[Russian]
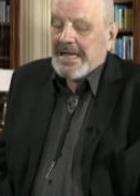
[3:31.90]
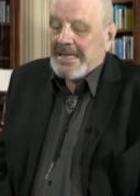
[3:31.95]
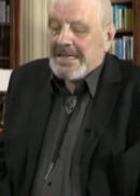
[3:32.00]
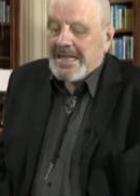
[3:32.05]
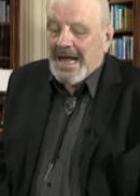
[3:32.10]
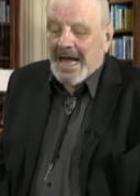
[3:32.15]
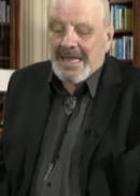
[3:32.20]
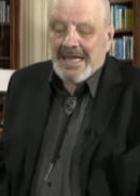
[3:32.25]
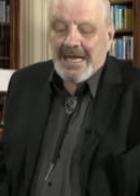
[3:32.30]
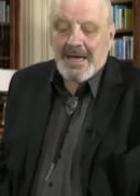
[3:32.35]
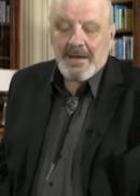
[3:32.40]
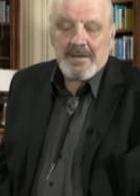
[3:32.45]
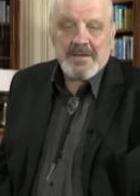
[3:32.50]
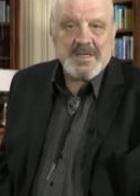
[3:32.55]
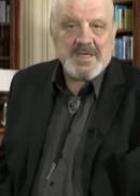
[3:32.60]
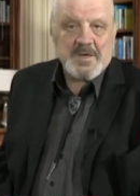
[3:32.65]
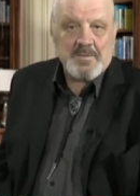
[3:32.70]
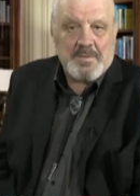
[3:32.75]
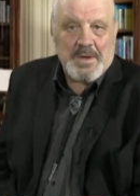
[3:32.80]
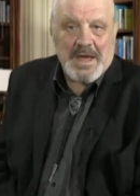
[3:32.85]
Далее,
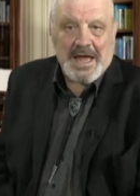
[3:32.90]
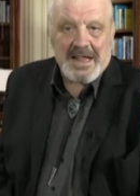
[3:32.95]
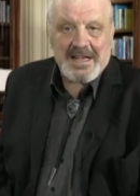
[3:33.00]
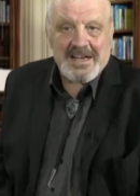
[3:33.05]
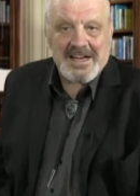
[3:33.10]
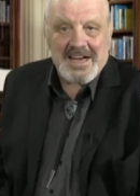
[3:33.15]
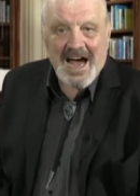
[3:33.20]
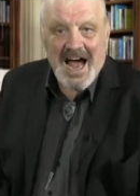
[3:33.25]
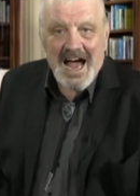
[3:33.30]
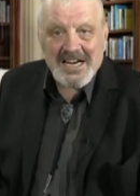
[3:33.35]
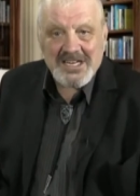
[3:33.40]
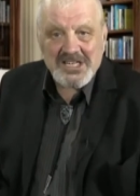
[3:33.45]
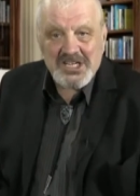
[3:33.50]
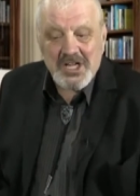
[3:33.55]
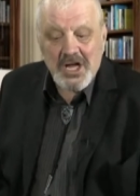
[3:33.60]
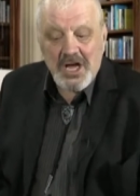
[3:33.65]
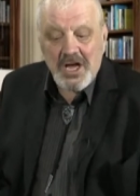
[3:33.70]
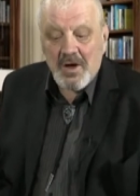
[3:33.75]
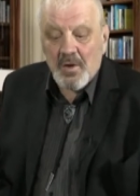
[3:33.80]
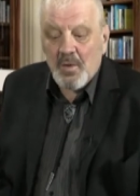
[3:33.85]
теперь
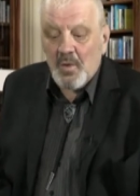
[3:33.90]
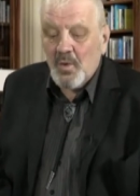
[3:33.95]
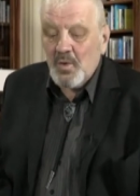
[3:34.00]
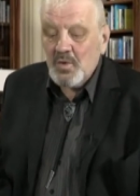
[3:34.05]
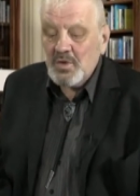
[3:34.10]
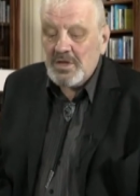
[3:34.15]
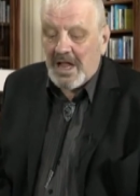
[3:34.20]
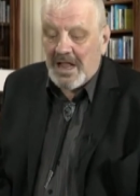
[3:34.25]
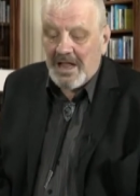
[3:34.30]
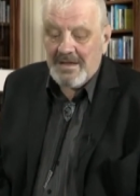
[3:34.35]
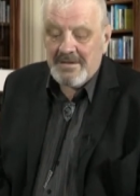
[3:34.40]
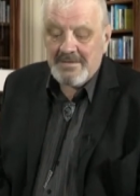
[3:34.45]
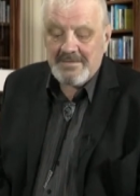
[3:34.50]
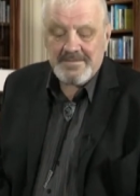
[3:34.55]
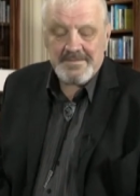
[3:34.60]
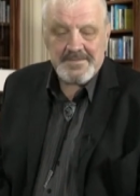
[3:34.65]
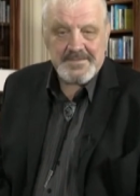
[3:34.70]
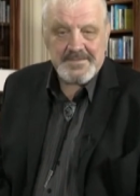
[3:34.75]
каждое утро